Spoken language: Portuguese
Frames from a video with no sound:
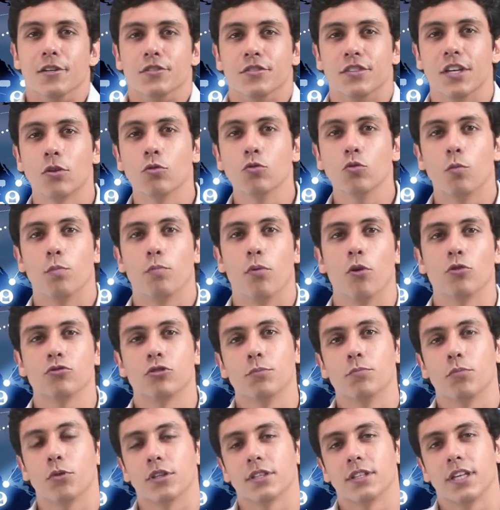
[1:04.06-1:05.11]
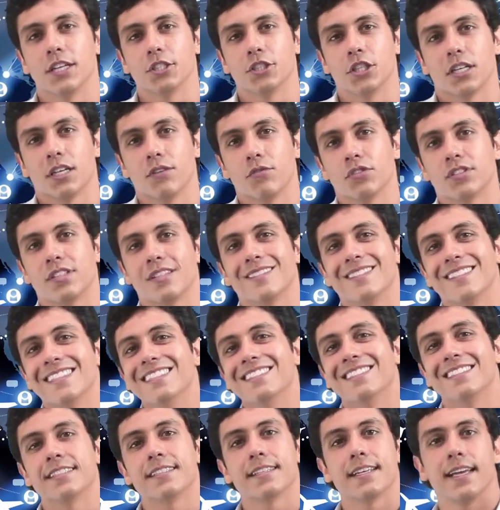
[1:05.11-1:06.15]
Segundo ponto importante é que você se
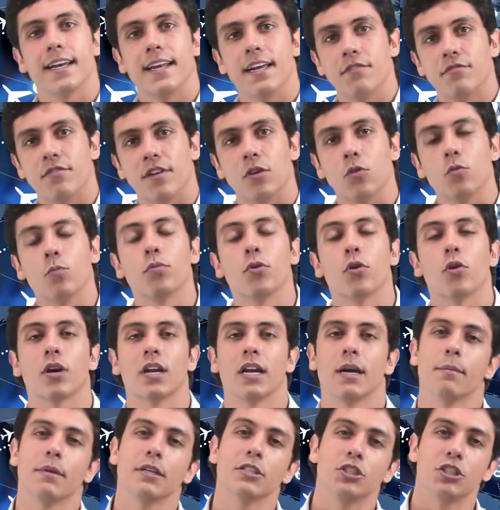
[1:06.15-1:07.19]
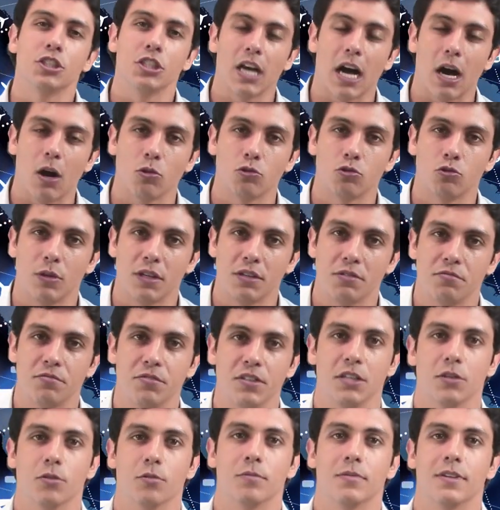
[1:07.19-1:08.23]
inscreva no programa de
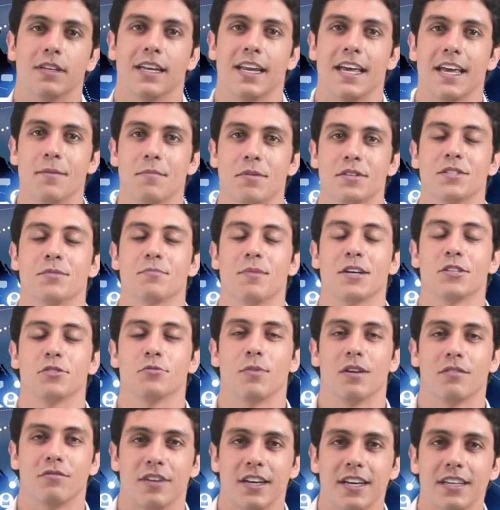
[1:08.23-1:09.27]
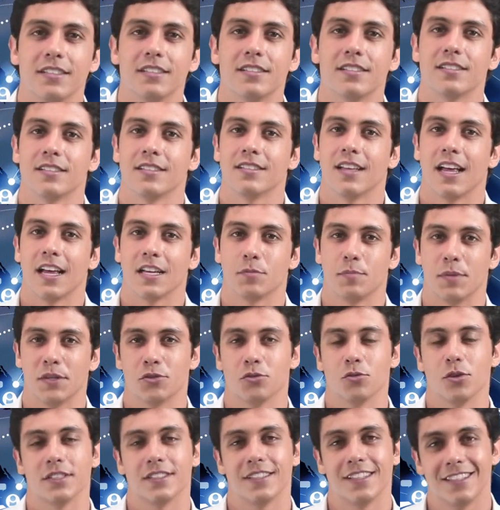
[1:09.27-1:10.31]
autoenvio. Lembre-se mais uma vez, as
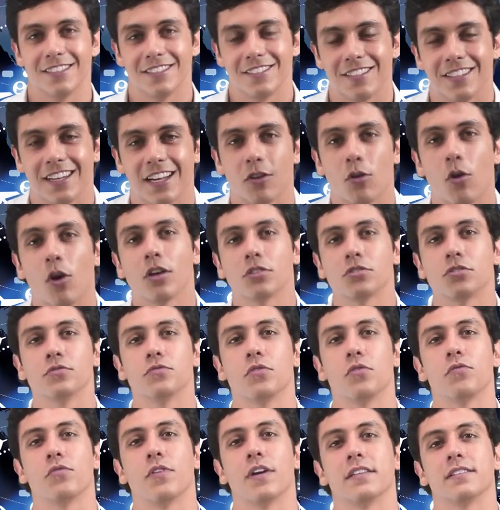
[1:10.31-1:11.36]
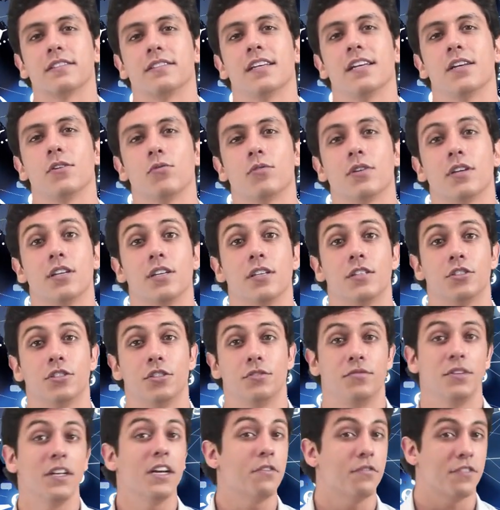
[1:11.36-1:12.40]
pessoas neste negócio vão fazer o que
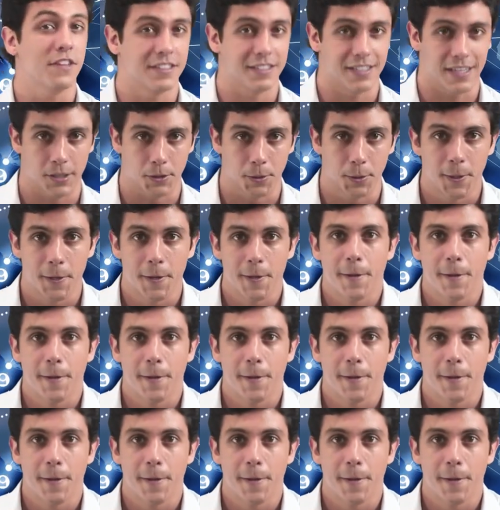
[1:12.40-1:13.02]
te virem fazendo.